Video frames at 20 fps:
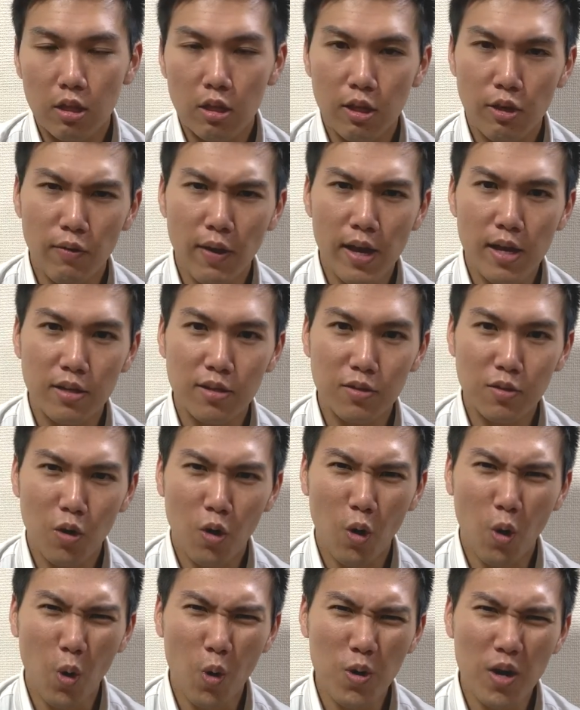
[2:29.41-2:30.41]
いわゆる
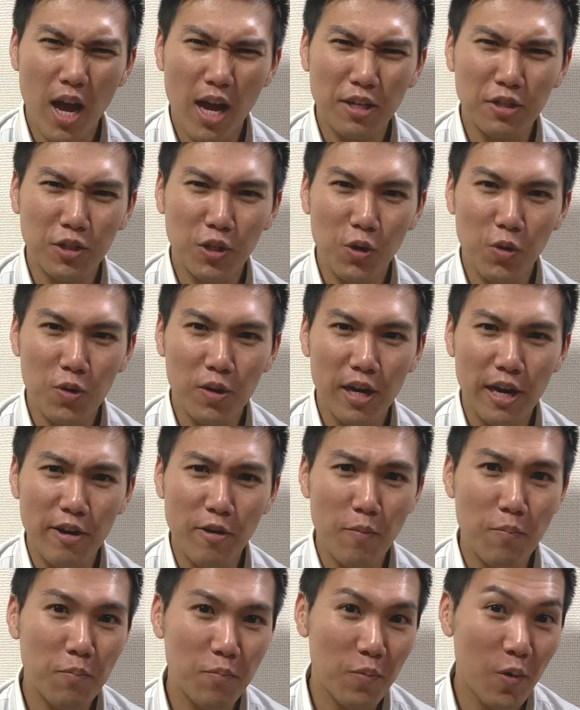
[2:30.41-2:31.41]
音楽業界
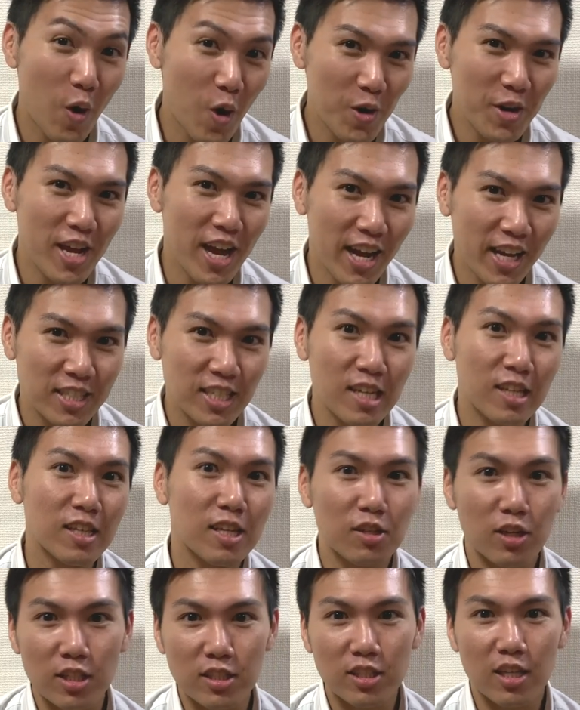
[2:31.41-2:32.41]
を盛り上げちゃっ
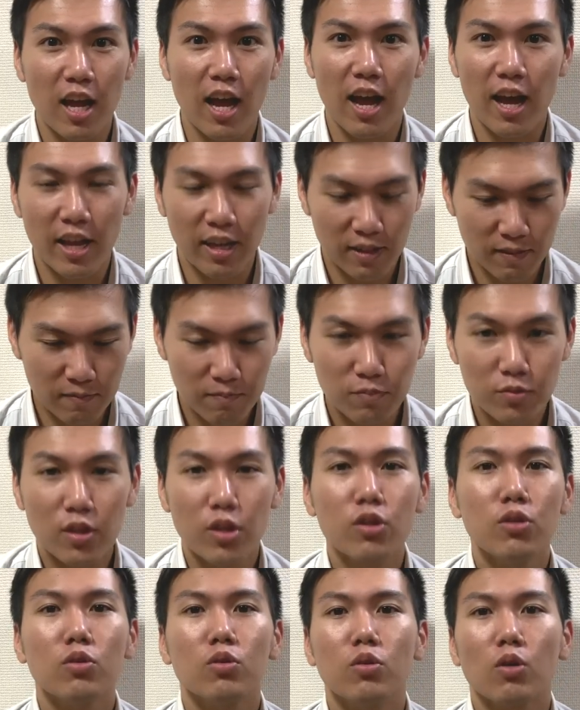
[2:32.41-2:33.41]
てくださいっ
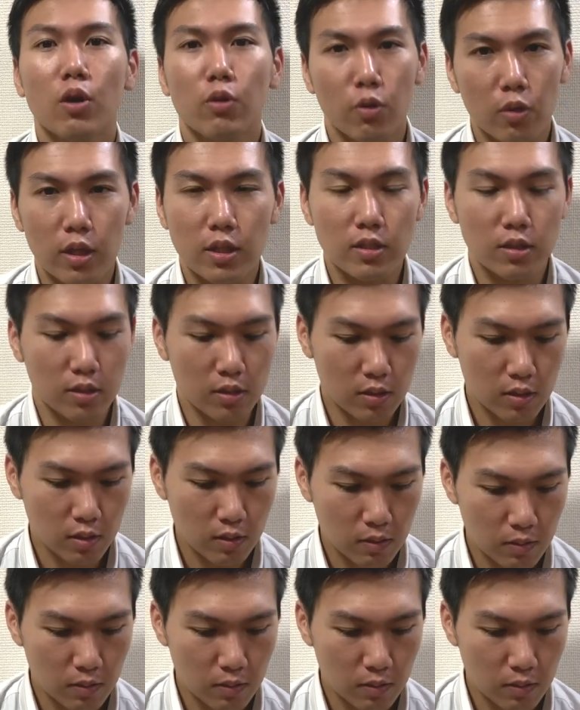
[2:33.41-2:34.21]
ていうことです